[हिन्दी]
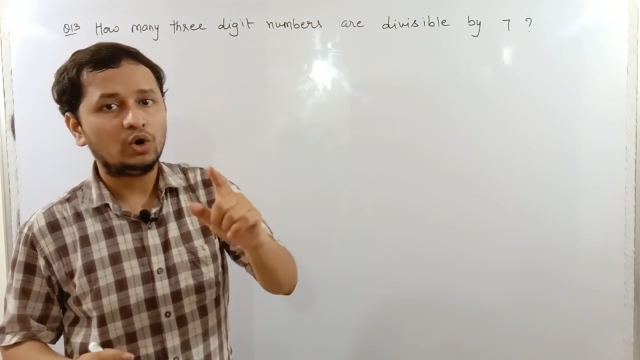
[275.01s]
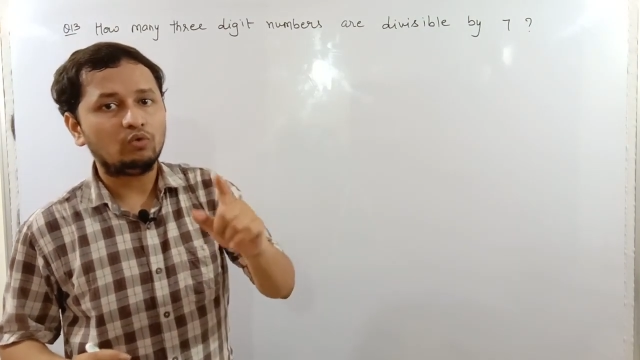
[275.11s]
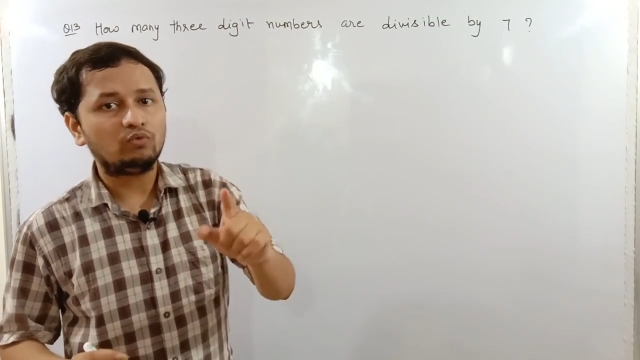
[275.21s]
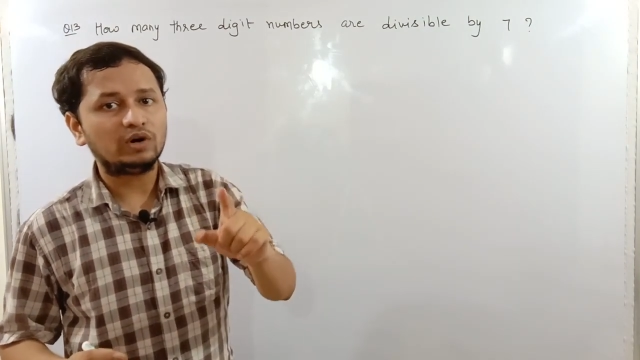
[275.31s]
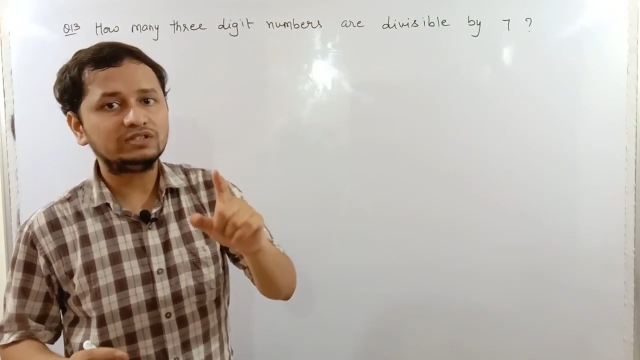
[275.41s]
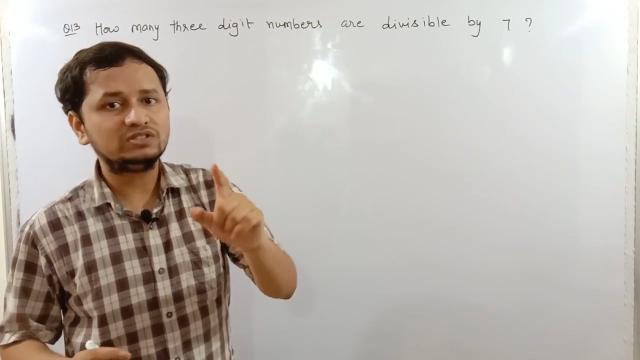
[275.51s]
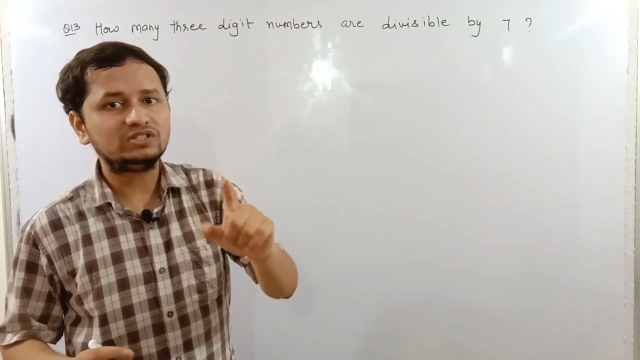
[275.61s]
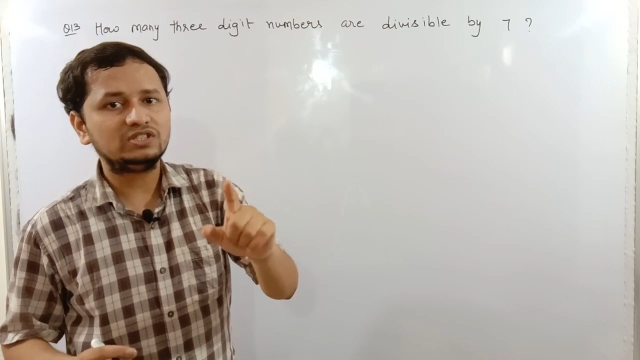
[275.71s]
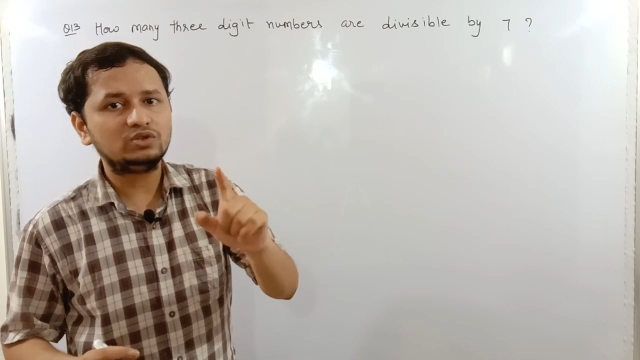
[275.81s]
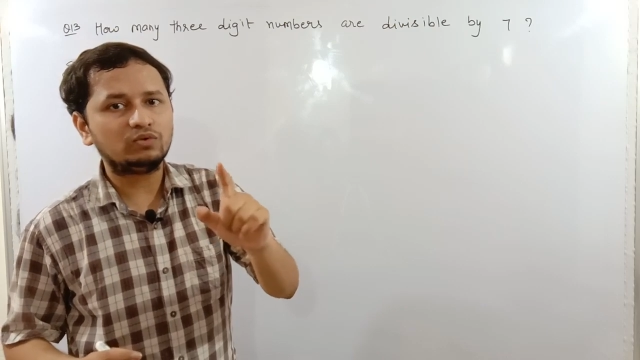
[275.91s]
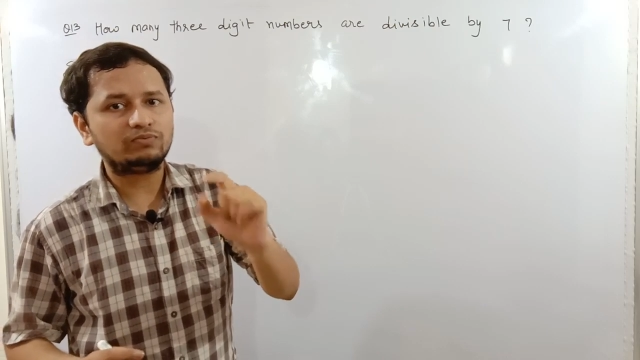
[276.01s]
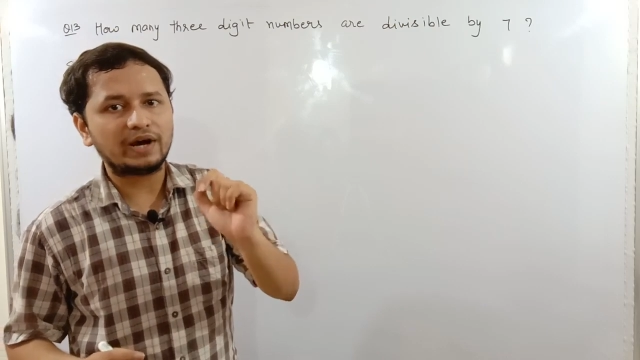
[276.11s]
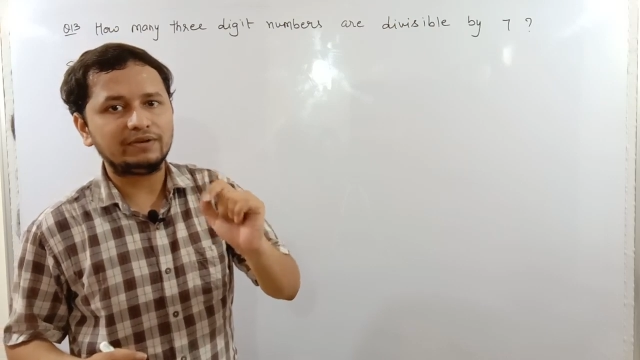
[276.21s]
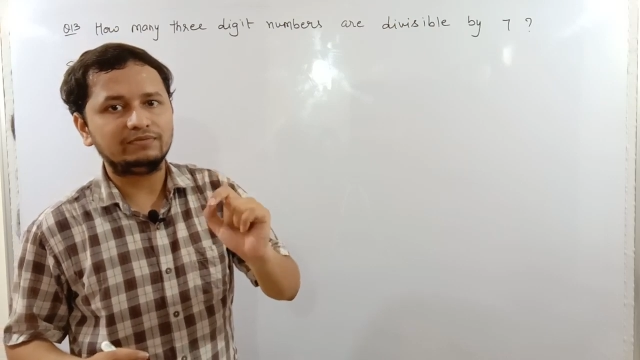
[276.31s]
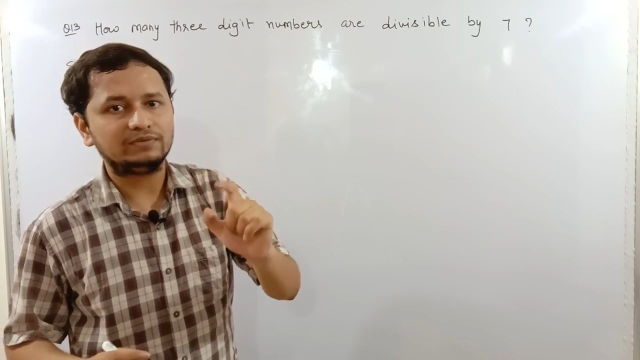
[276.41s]
वन जीरो
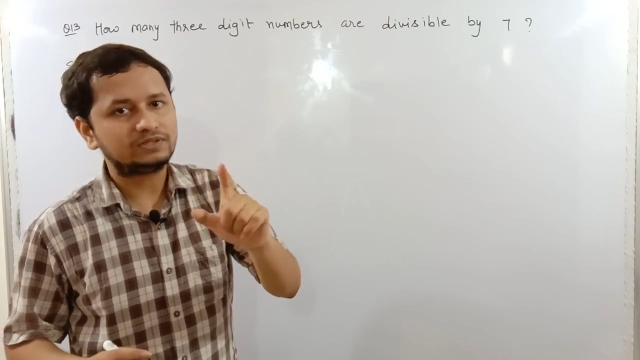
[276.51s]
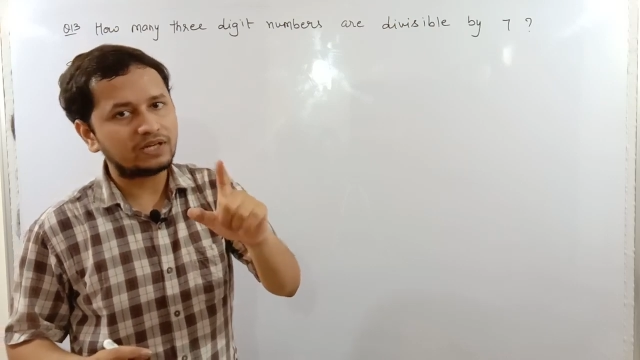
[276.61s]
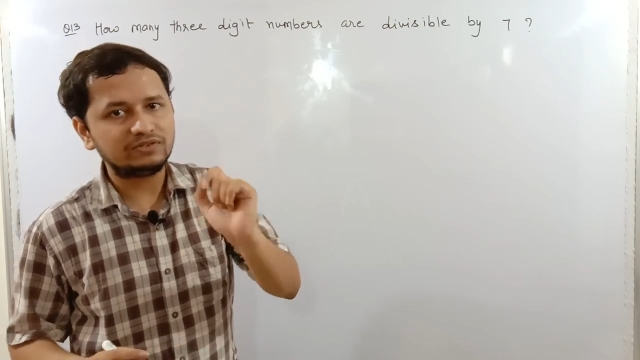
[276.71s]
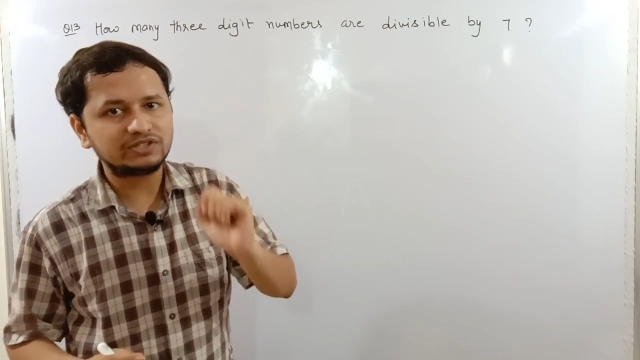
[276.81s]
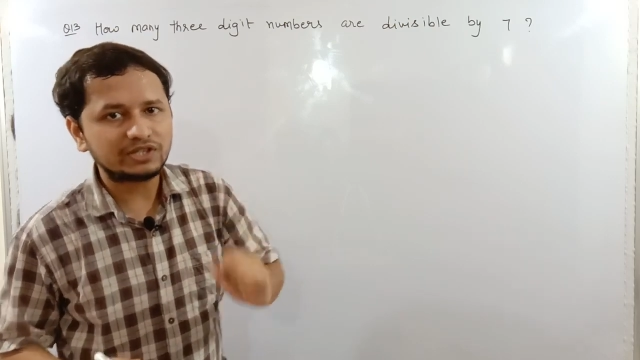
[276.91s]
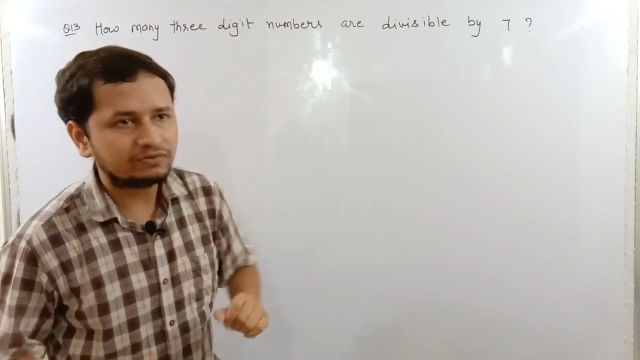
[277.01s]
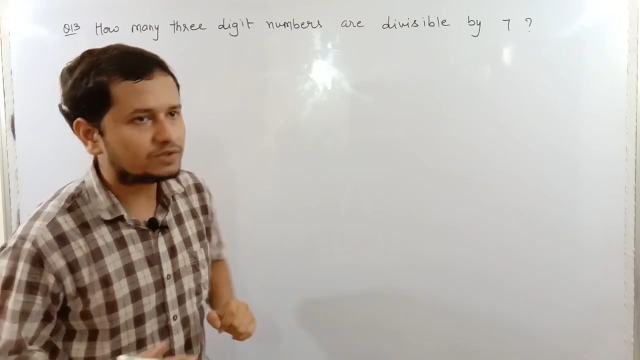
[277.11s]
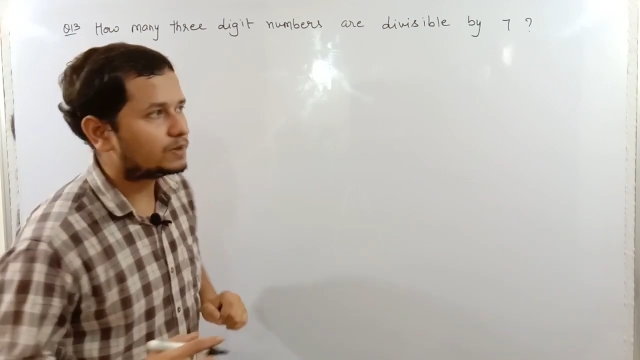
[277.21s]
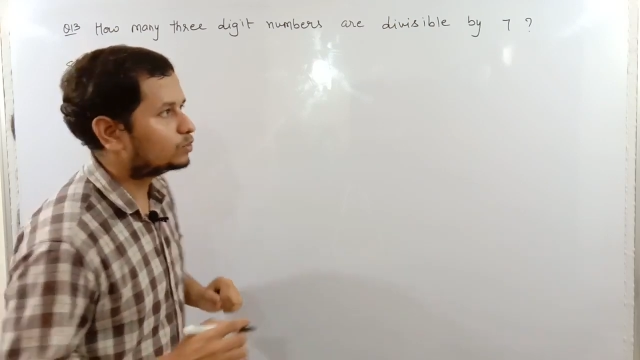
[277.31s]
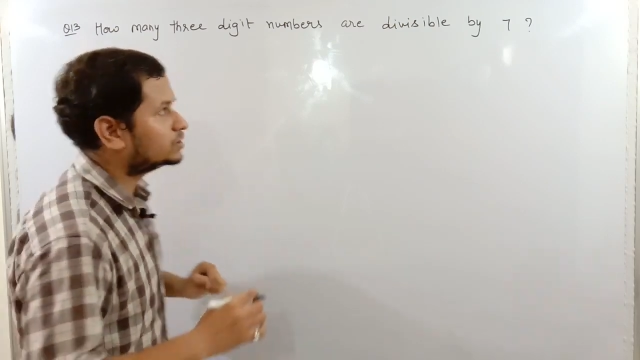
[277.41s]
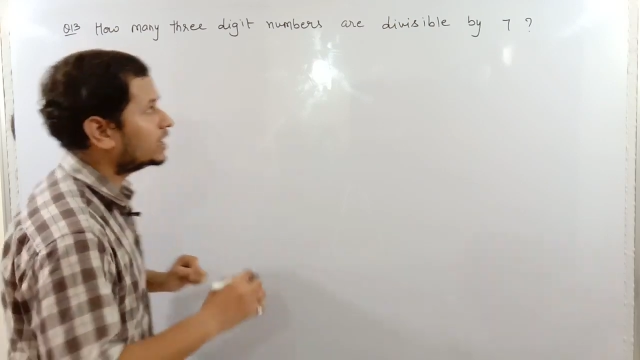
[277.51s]
फाइव सेवन से डिविजिबल होता